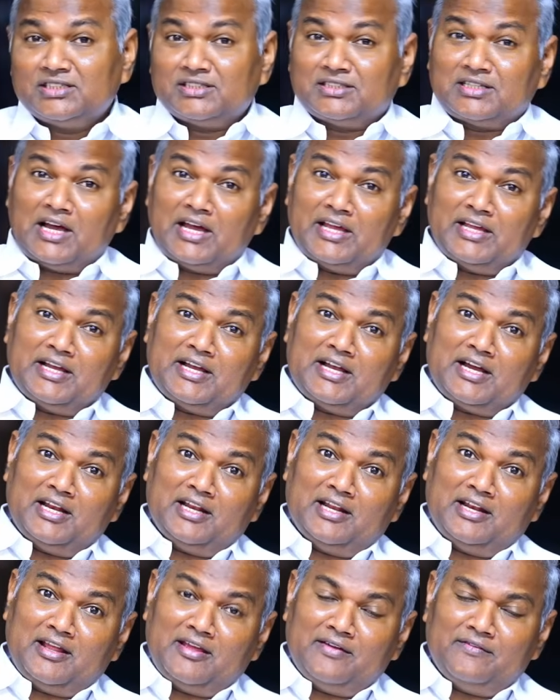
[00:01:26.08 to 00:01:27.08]

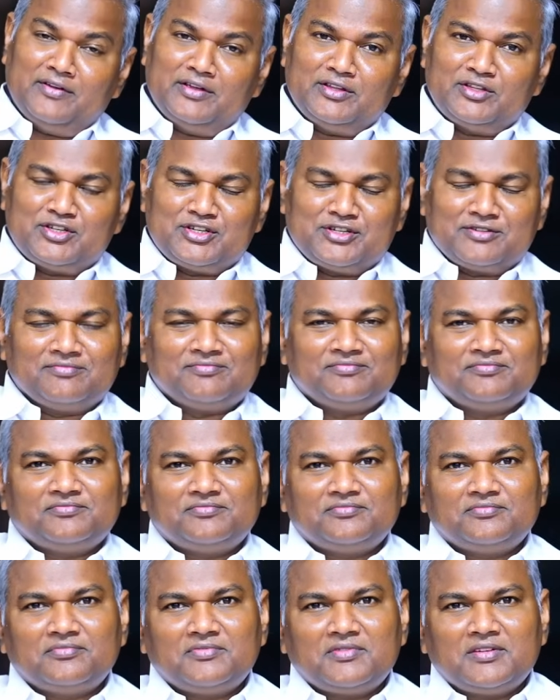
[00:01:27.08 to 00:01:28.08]
సాయంకాల నైవేద్యం
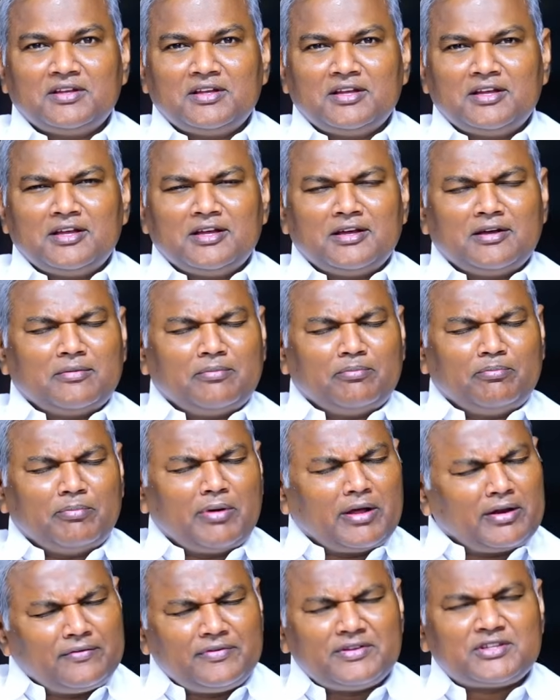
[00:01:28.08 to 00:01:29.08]

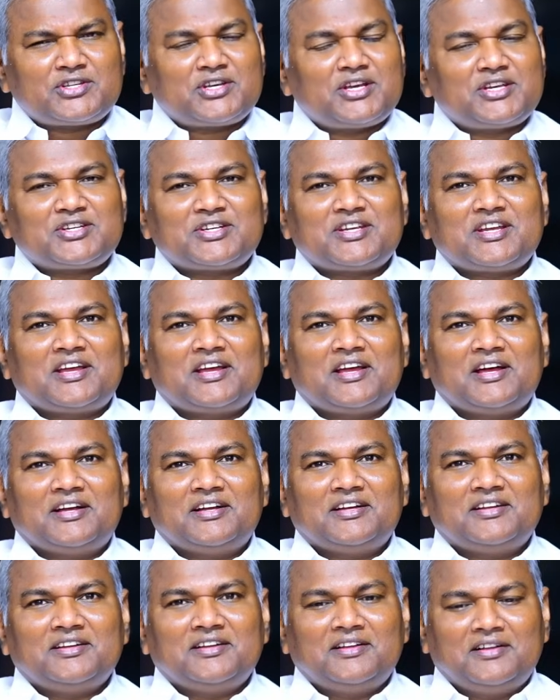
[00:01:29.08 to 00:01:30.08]
మరి విశేషంగా
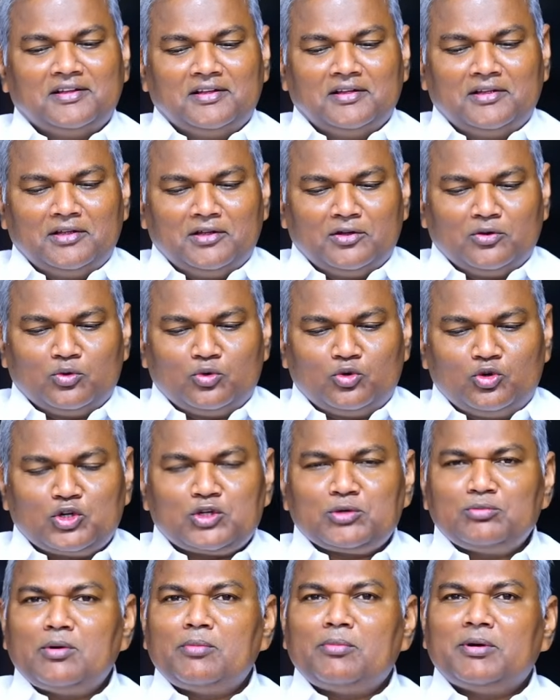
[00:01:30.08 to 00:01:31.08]

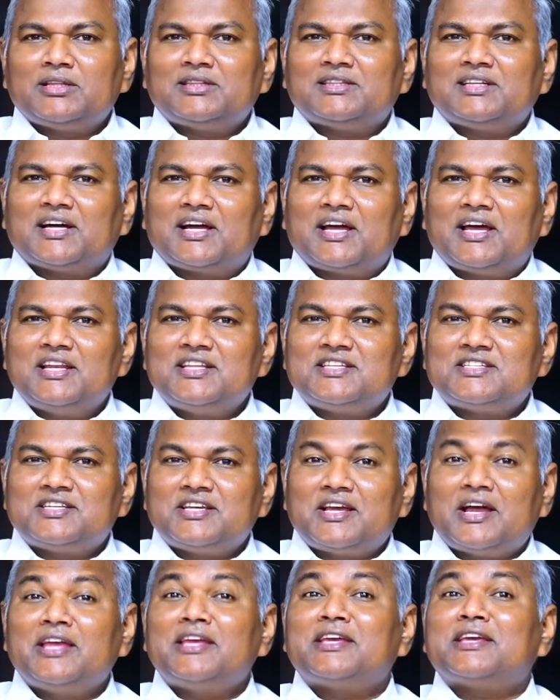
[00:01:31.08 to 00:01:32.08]
కుటుంబం అంతా
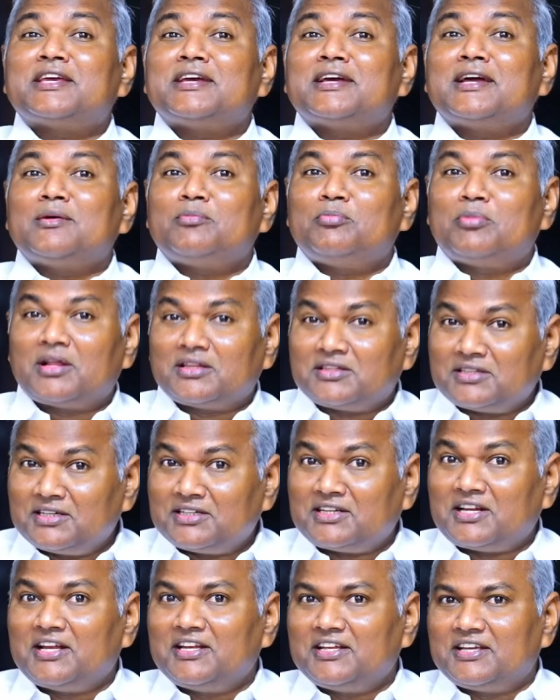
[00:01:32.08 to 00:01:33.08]
కలిసి ఐక్యంగా
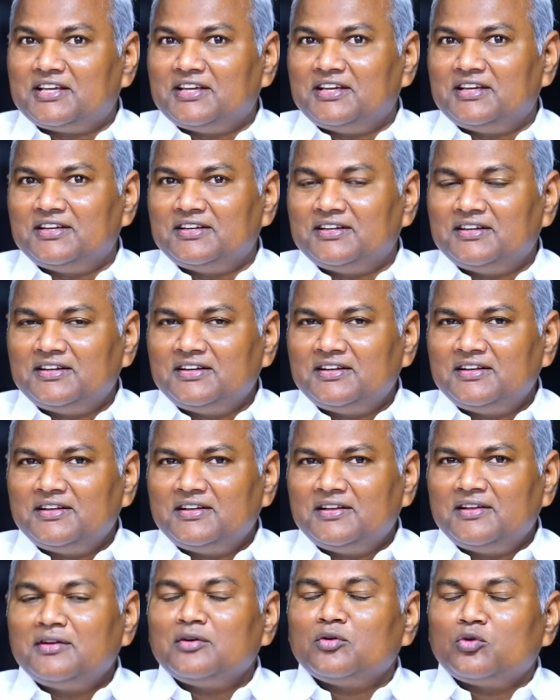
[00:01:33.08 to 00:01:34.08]
బ్రతకటానికి
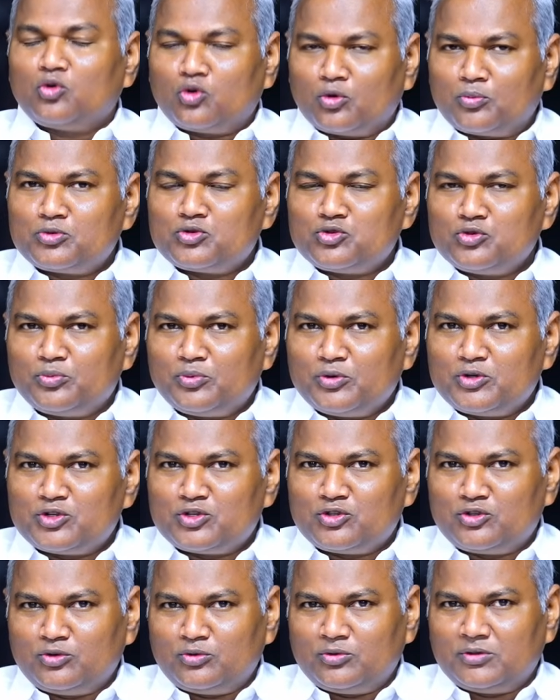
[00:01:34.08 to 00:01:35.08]
కృప
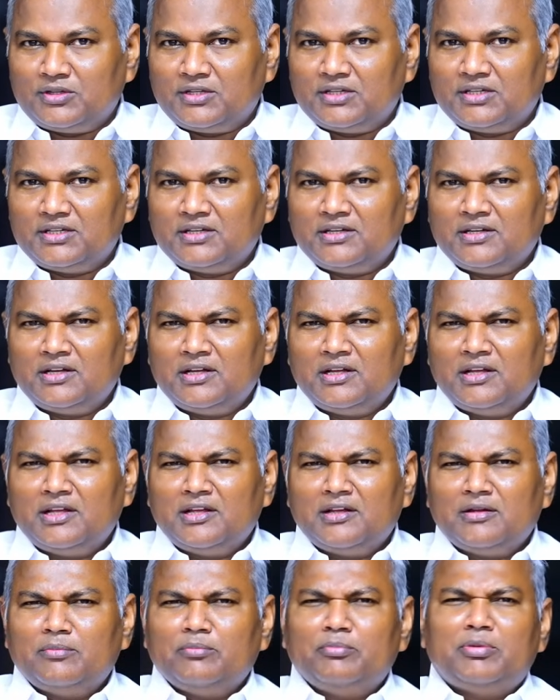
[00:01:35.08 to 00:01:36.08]
చూపిస్తూ ఉంది
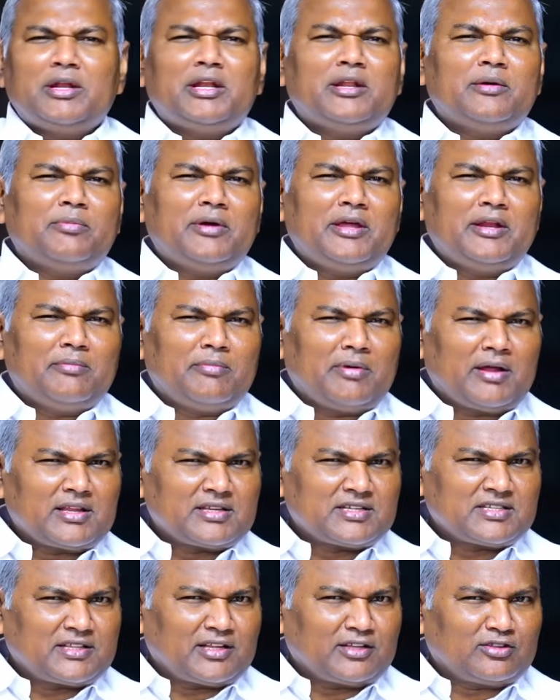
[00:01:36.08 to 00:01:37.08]
భిన్నమైన
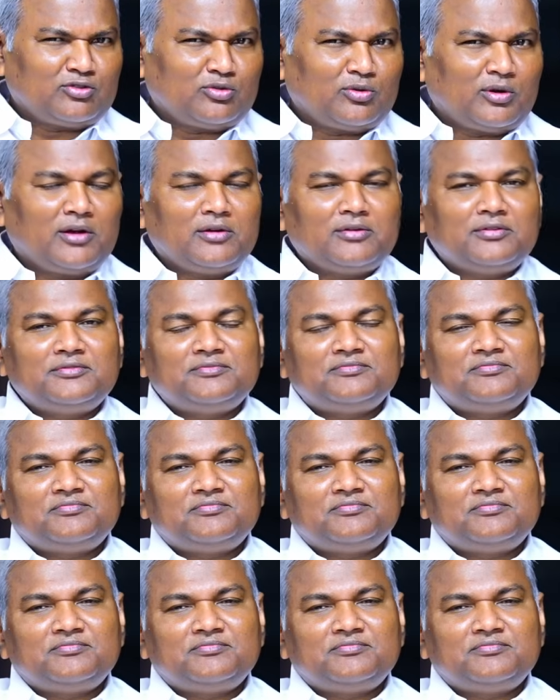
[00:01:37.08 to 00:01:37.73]
మనస్తత్వాలు